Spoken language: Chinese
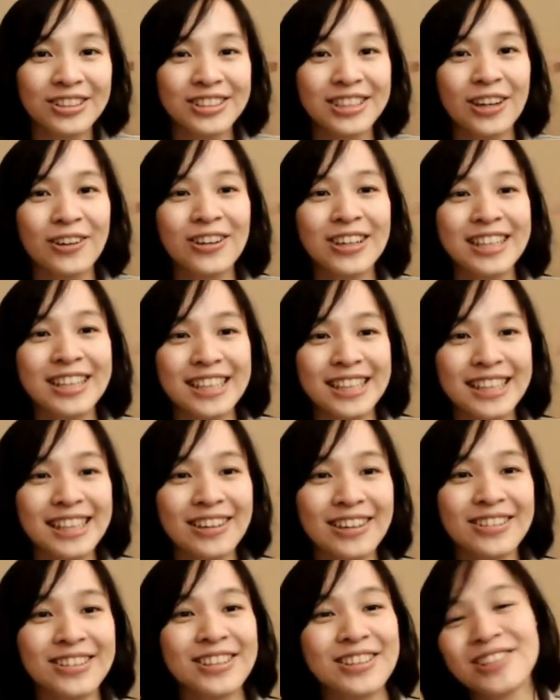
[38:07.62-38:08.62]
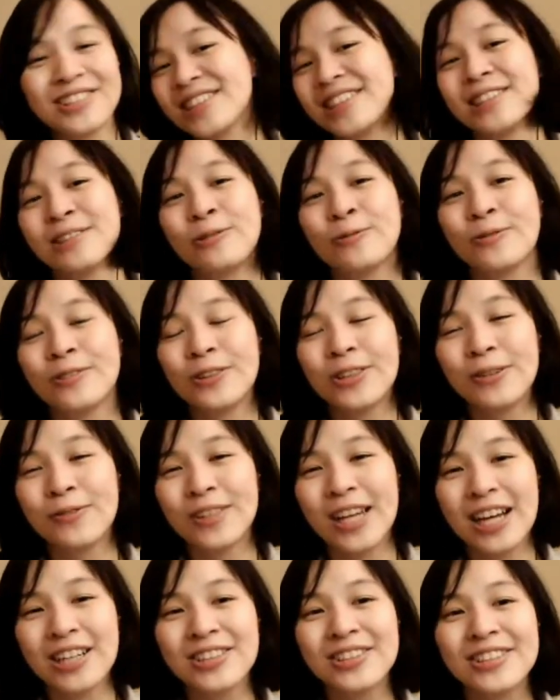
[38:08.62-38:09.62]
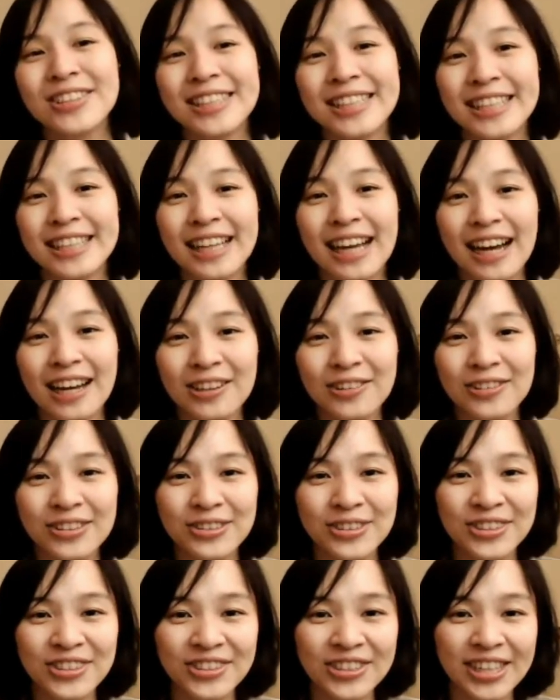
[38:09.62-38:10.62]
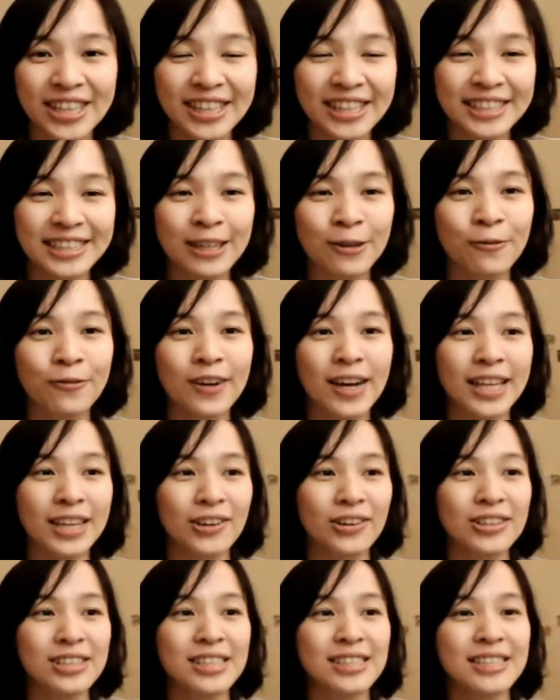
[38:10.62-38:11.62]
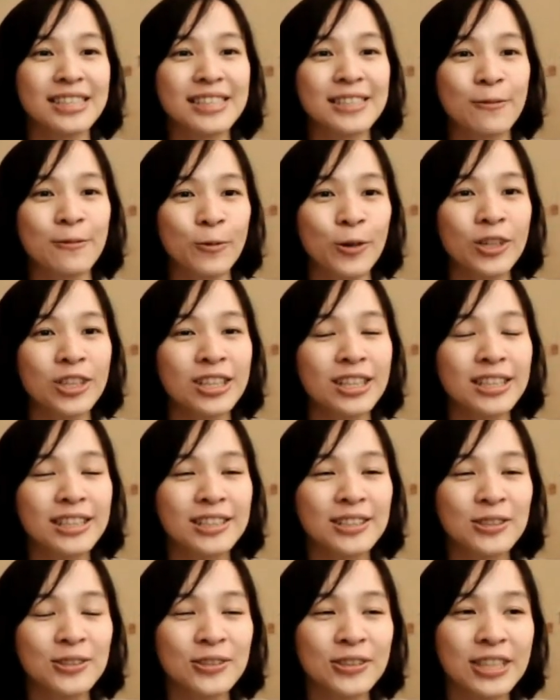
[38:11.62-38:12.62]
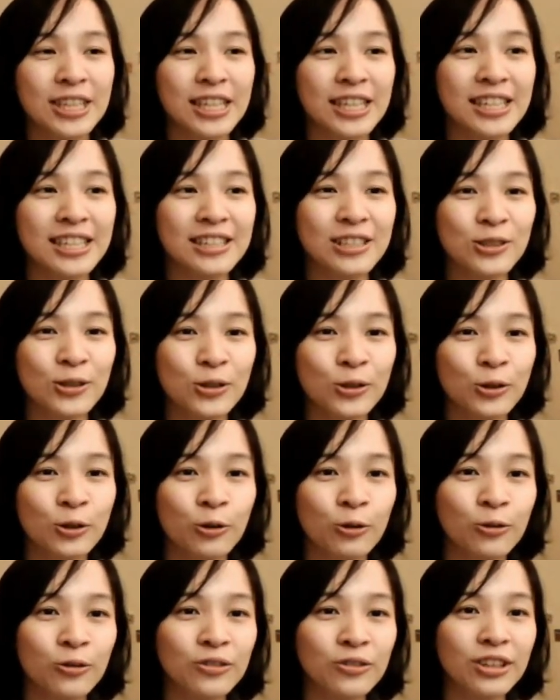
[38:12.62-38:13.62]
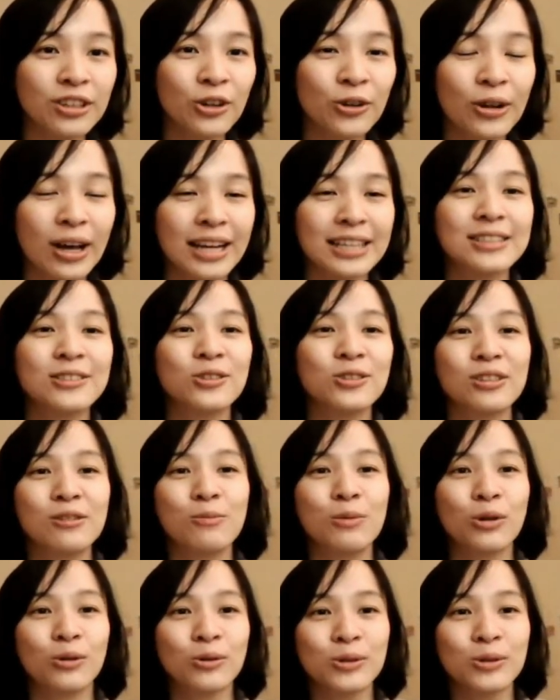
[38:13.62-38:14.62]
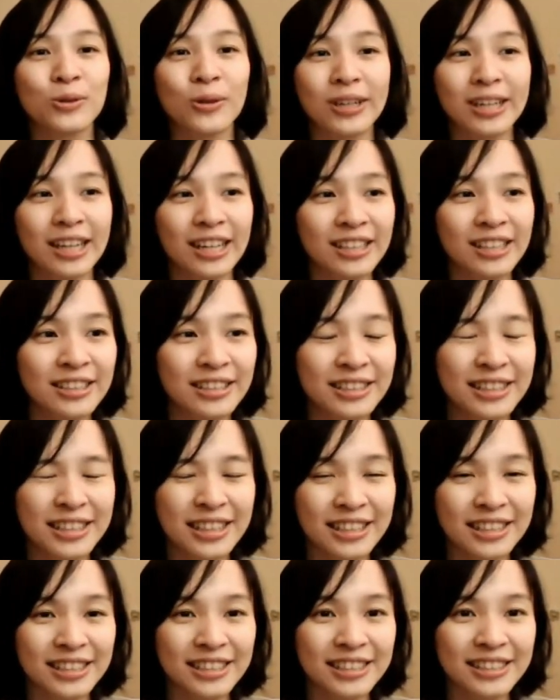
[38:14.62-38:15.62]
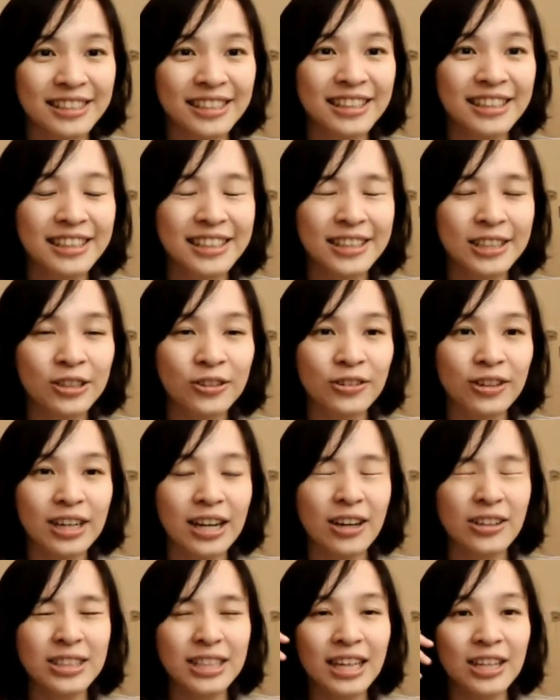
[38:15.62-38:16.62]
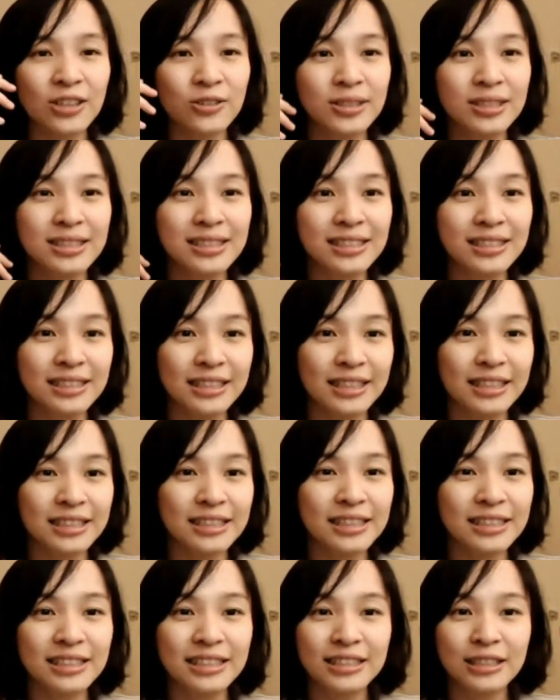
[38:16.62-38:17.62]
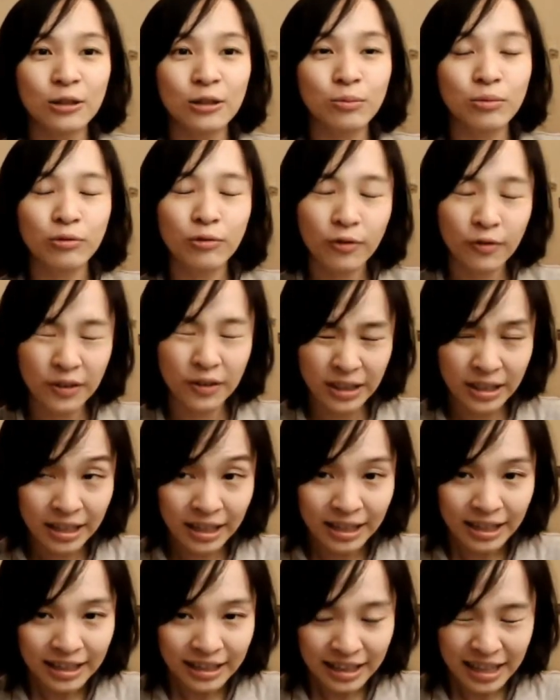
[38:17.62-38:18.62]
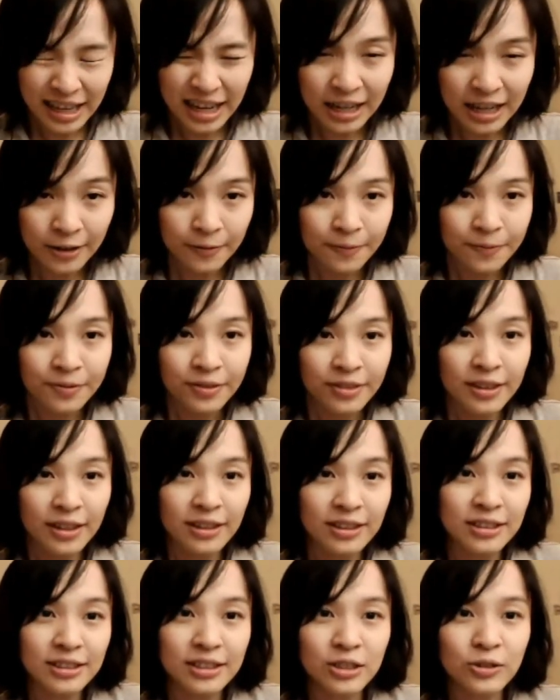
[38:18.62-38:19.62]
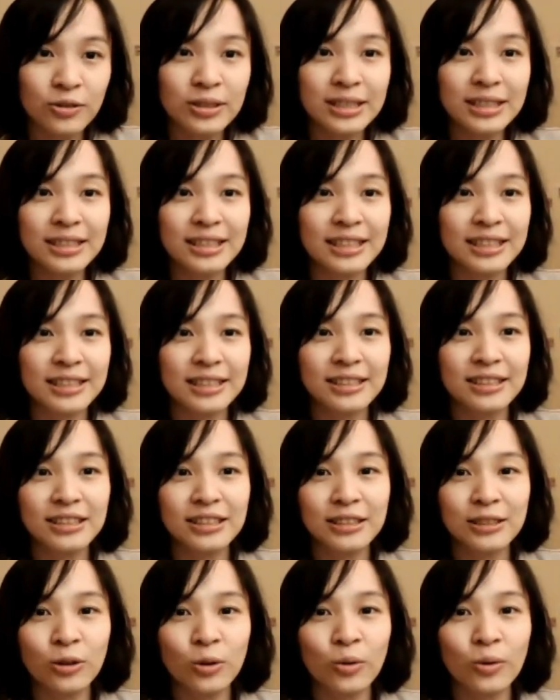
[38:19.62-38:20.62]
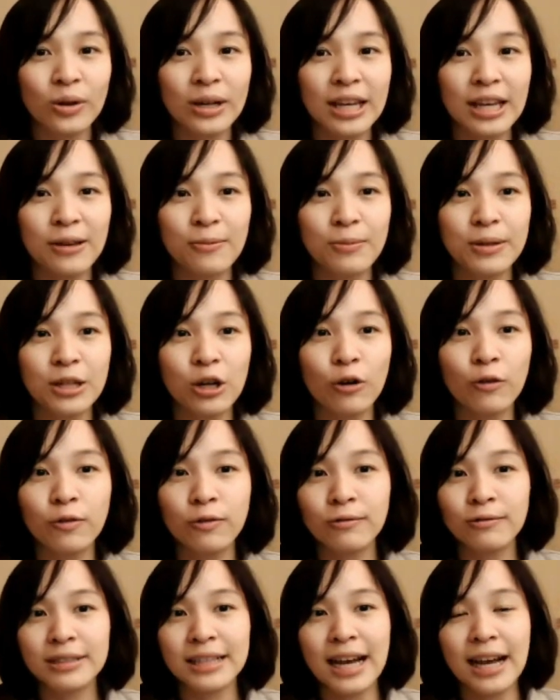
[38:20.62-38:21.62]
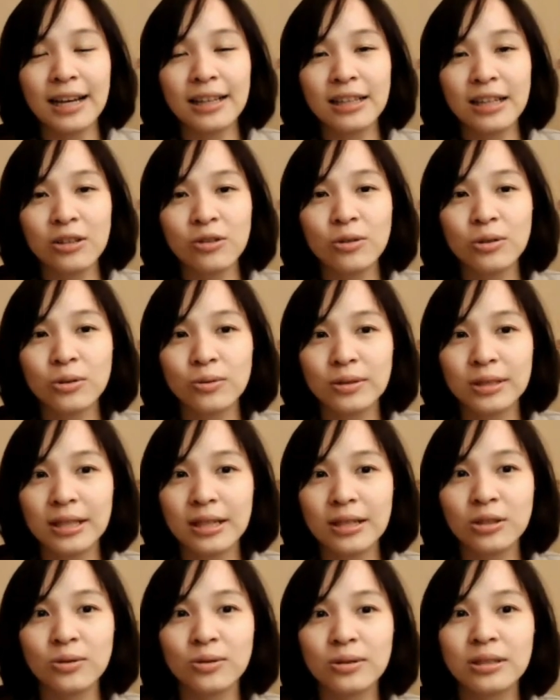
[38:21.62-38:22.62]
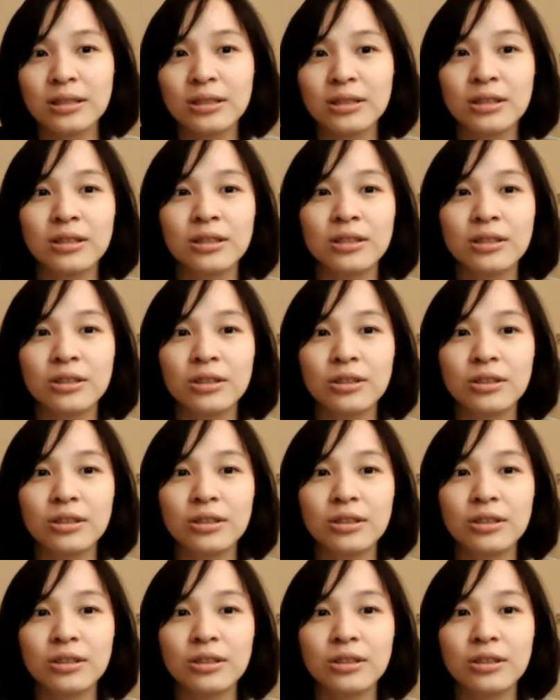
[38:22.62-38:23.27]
有稍微提到的，就是有点不太确定大家对续约的想法到底是什么，所以就后来还是决定没有中啊，这样子，对，然后再来就是治理机制的部分，那呃因为治理机制会比较复杂一点，因为中间就是。